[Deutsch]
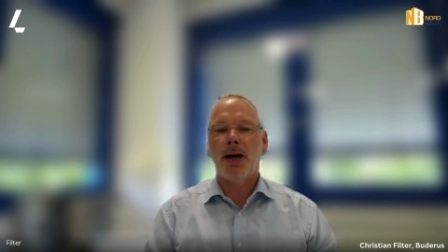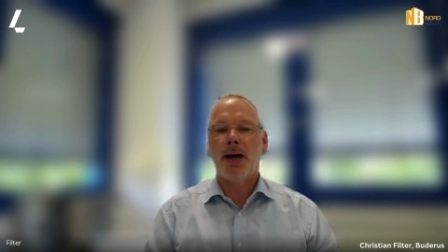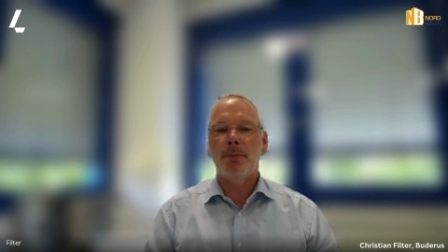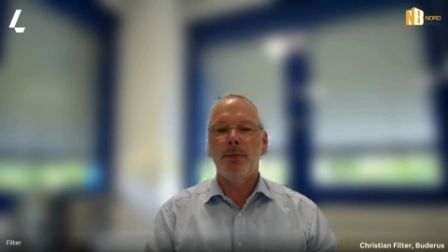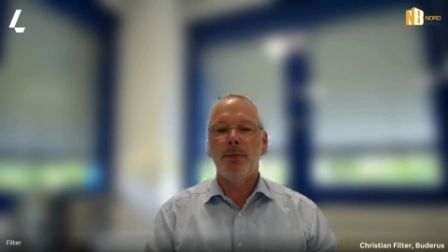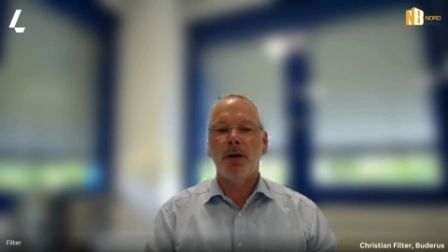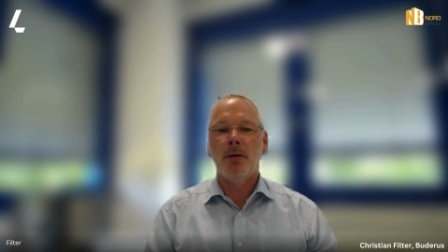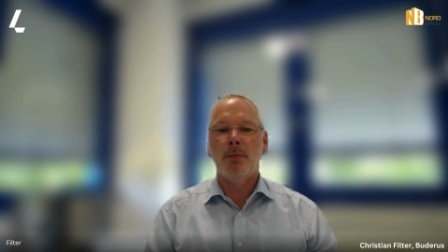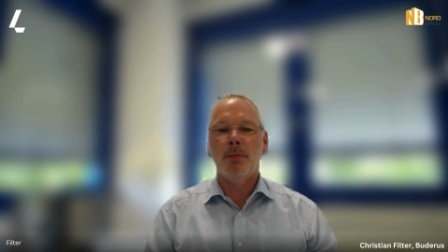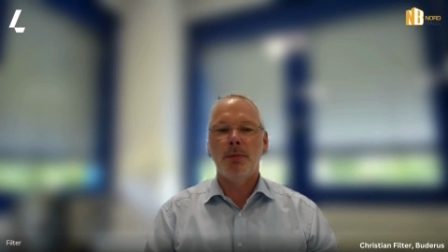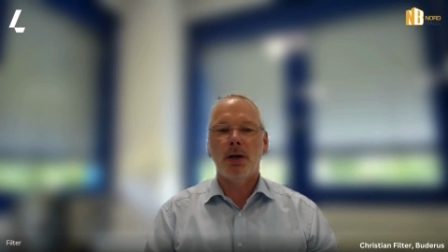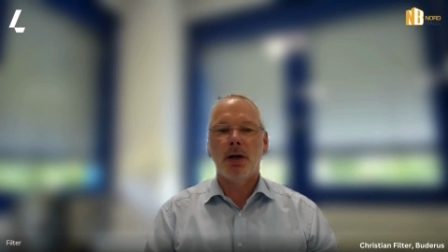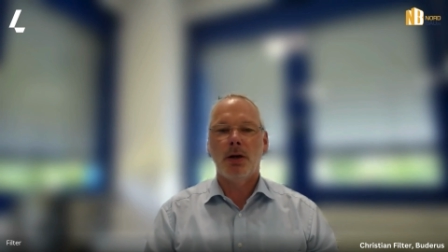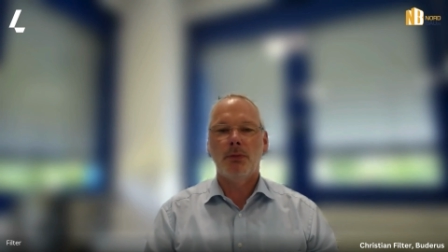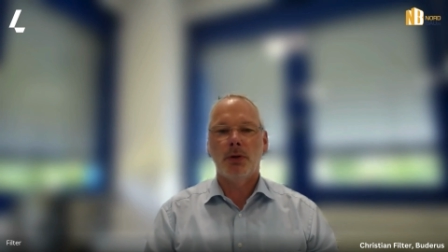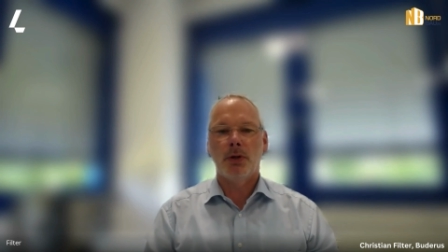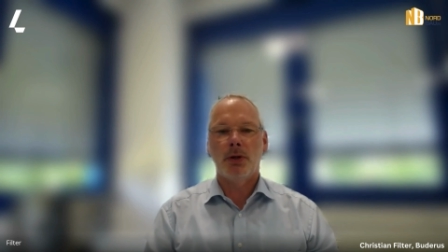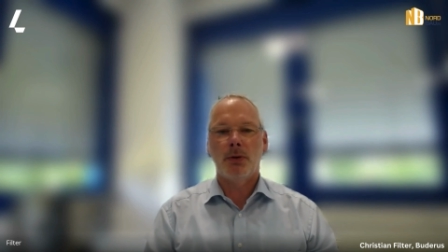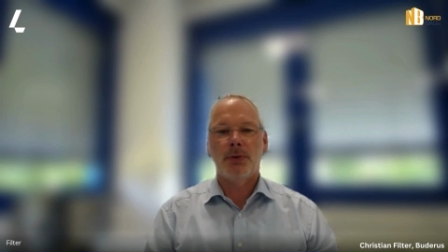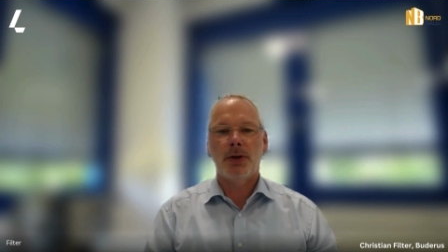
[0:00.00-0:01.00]
einmal im Jahr
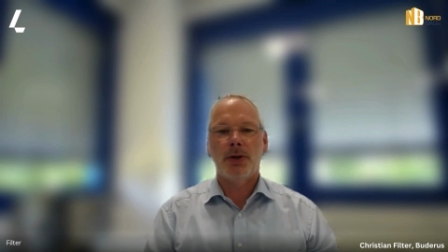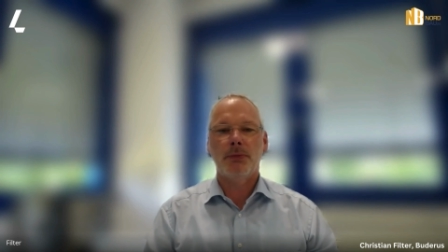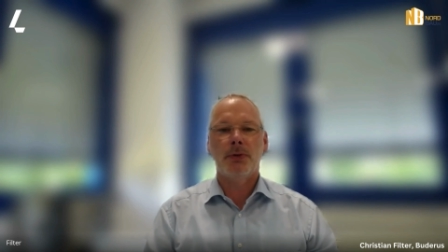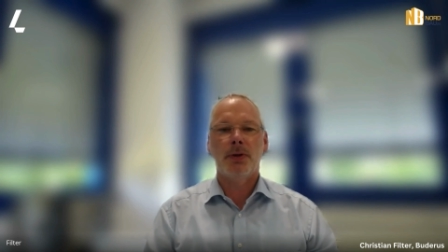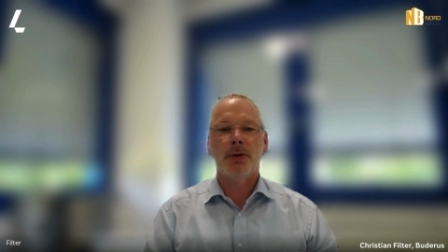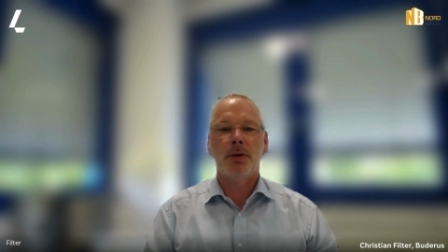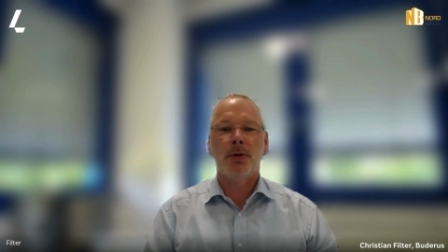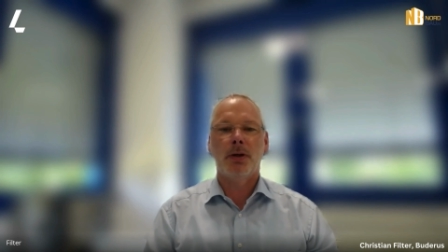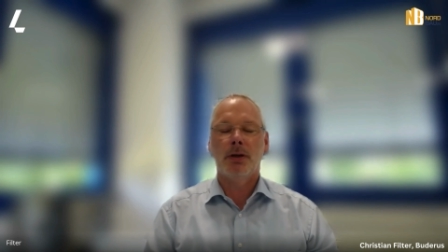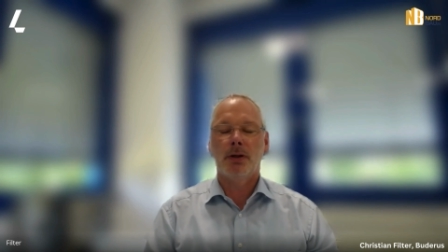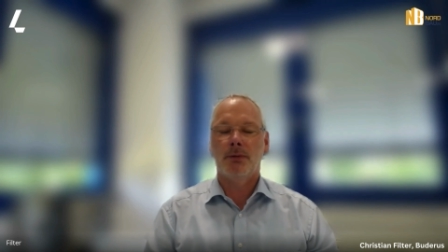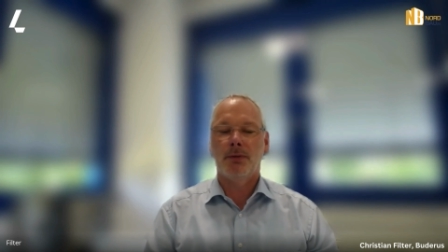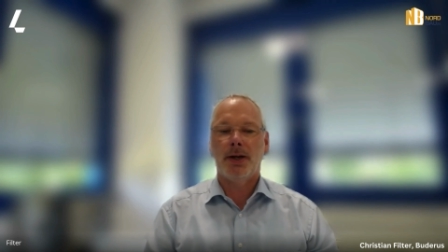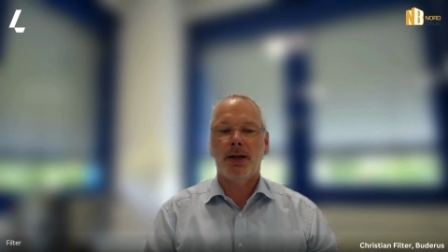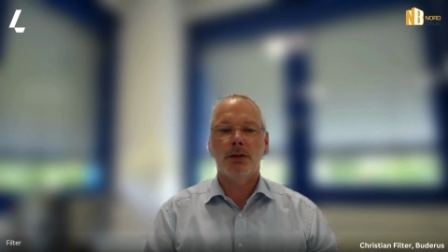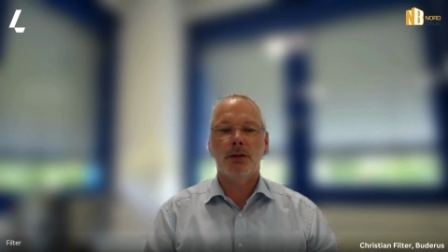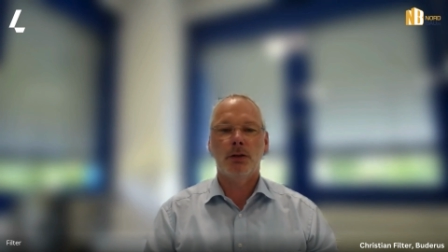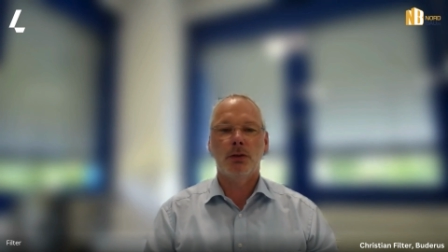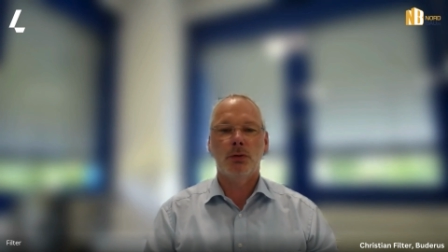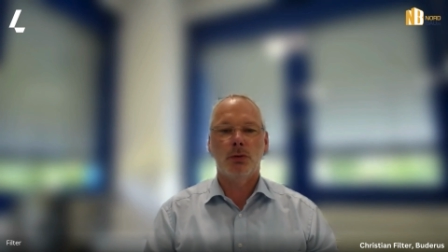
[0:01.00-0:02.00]
von der Fachfirma
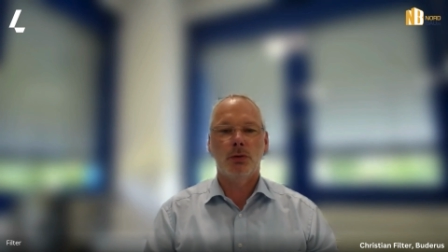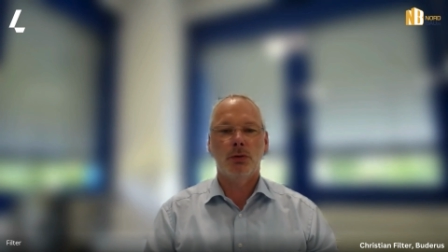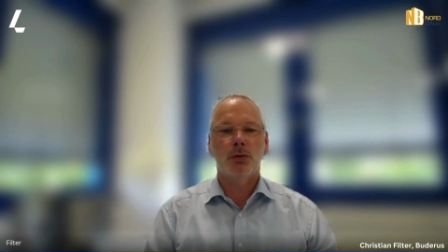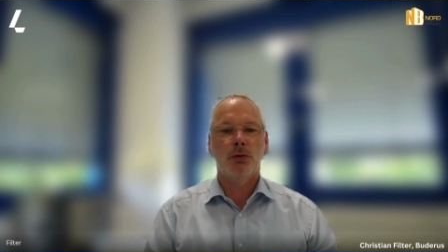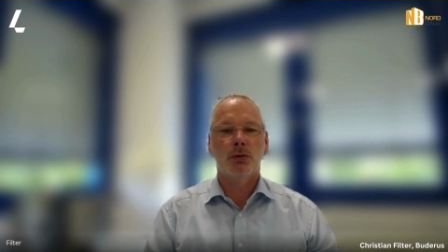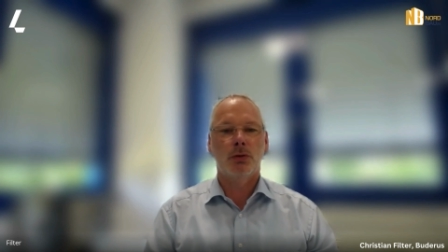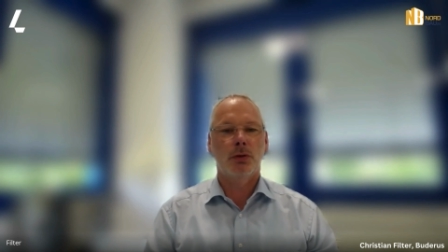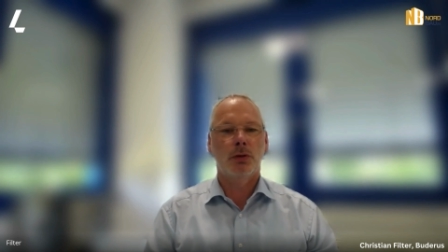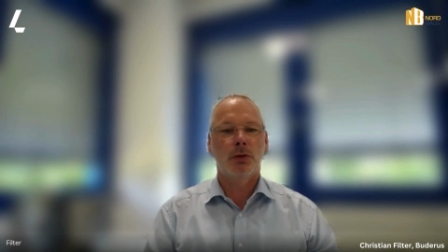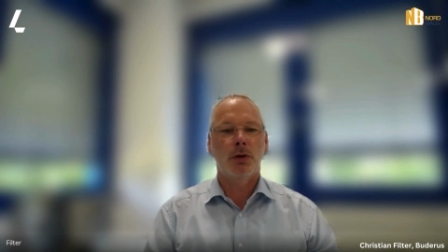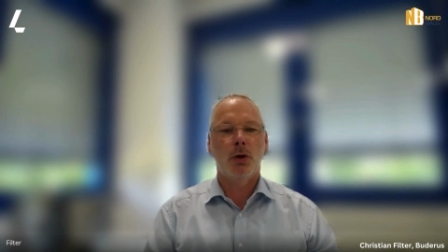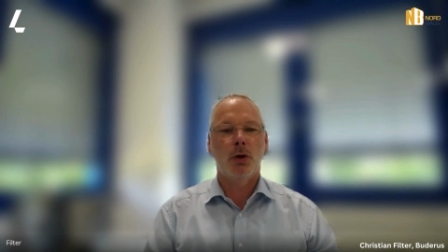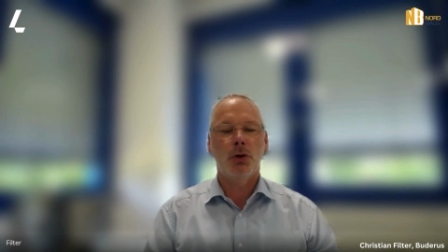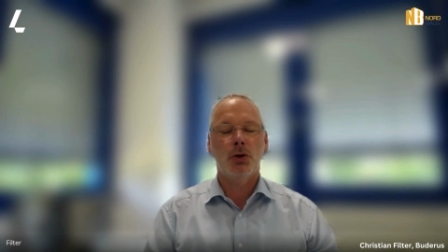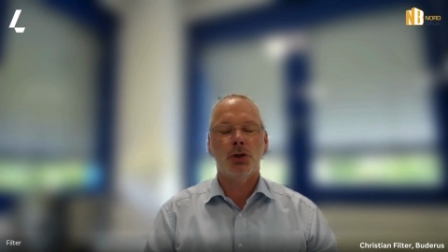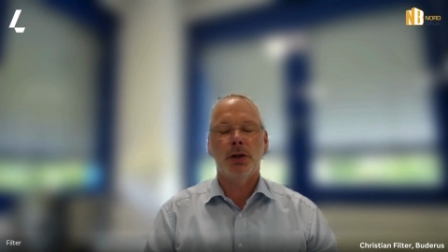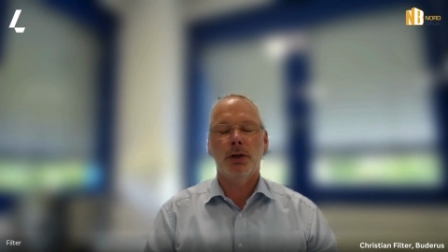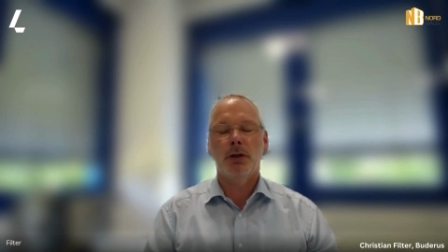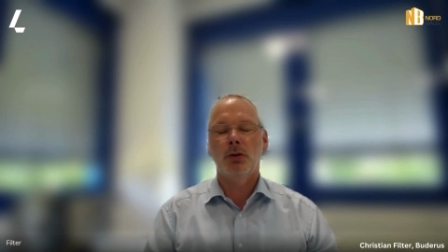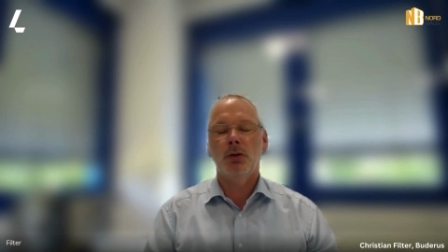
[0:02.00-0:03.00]
gewartet und äh, in
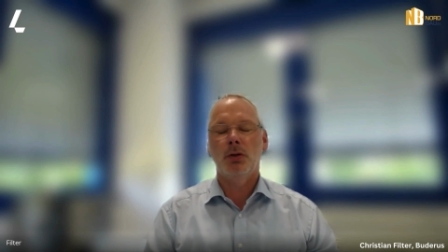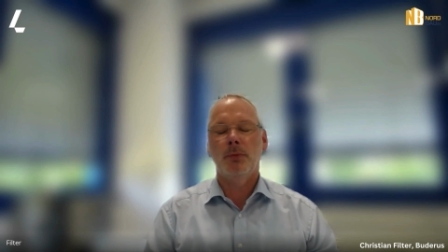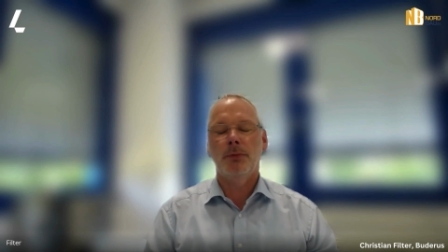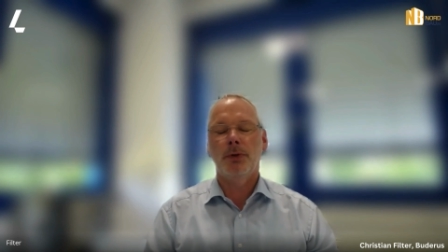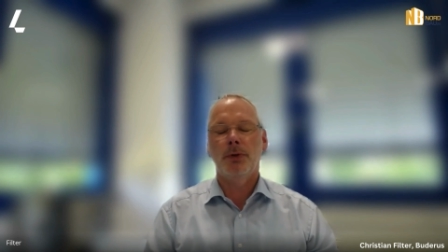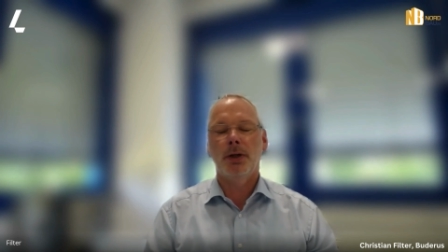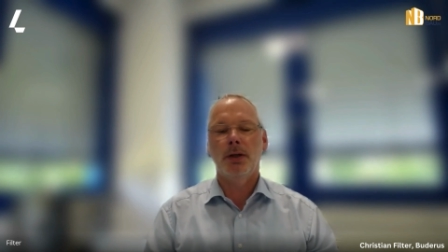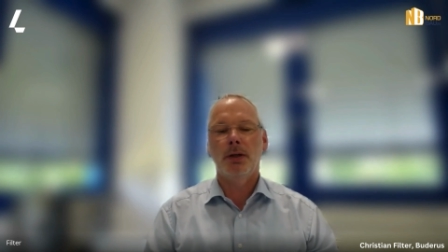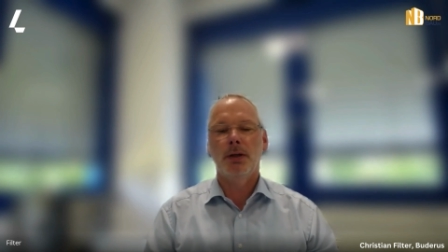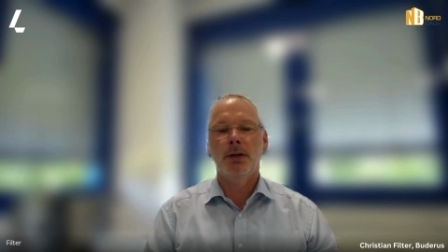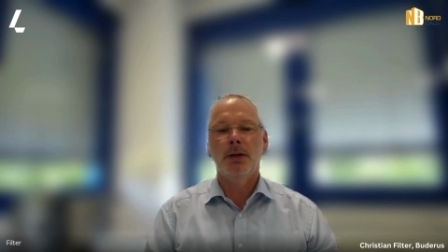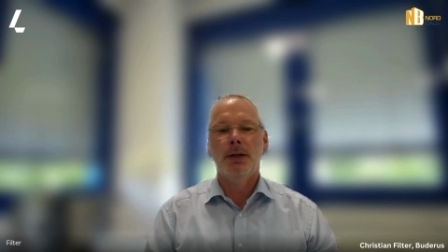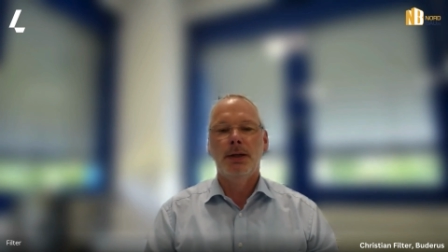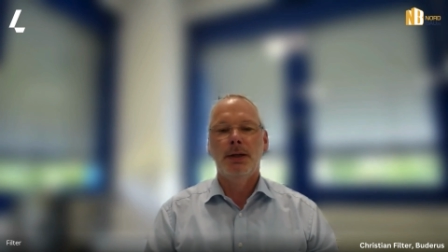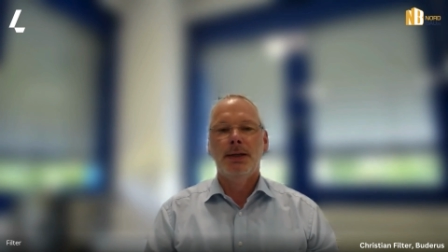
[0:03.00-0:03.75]
Augenschein genommen werden.